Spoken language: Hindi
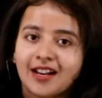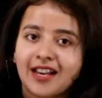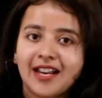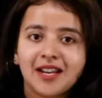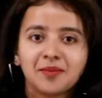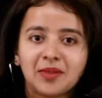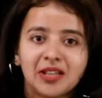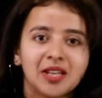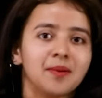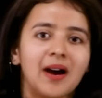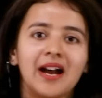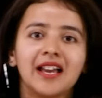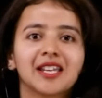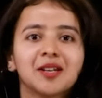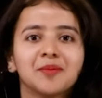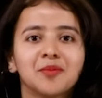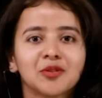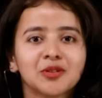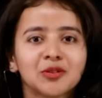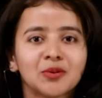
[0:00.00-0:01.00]
अगेन मेरे भाई
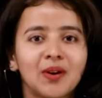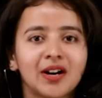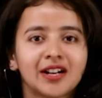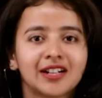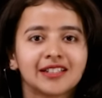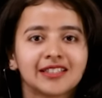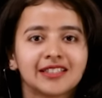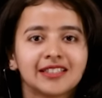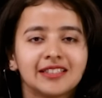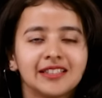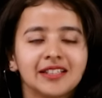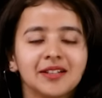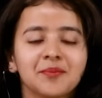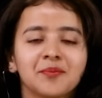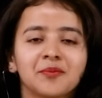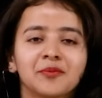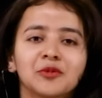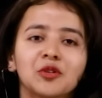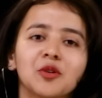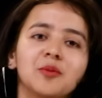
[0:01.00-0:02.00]
की बुक्स हुआ करती थी
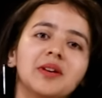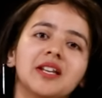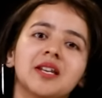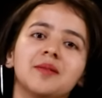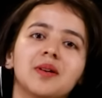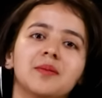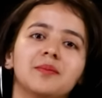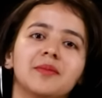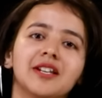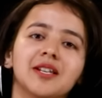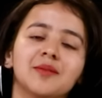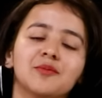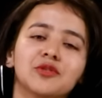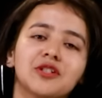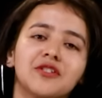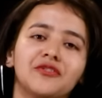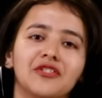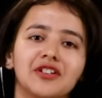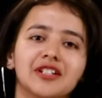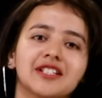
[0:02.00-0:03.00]
तो मेरी मम्मा ने
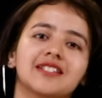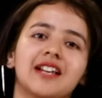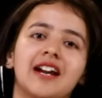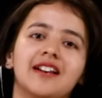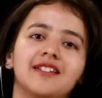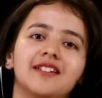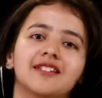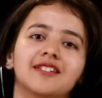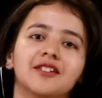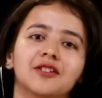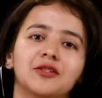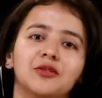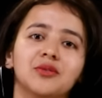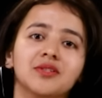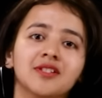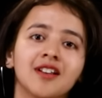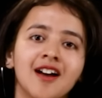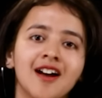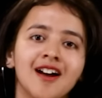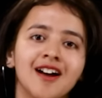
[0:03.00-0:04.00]
मुझे फर्स्ट स्टैंडर्ड का
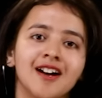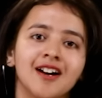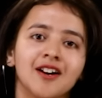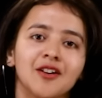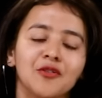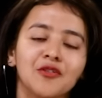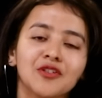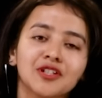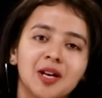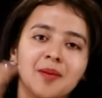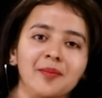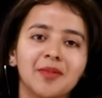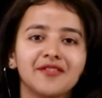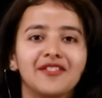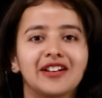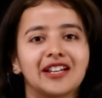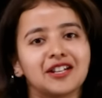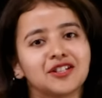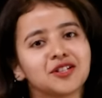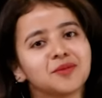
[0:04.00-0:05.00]
कोर्स उस समर
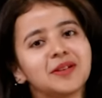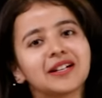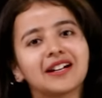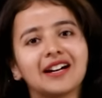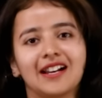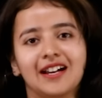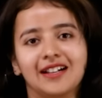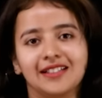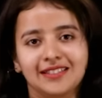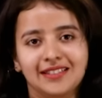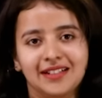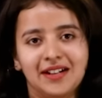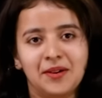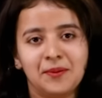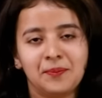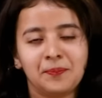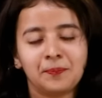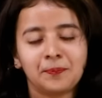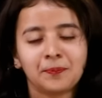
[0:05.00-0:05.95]
वैकेशन में करा दिया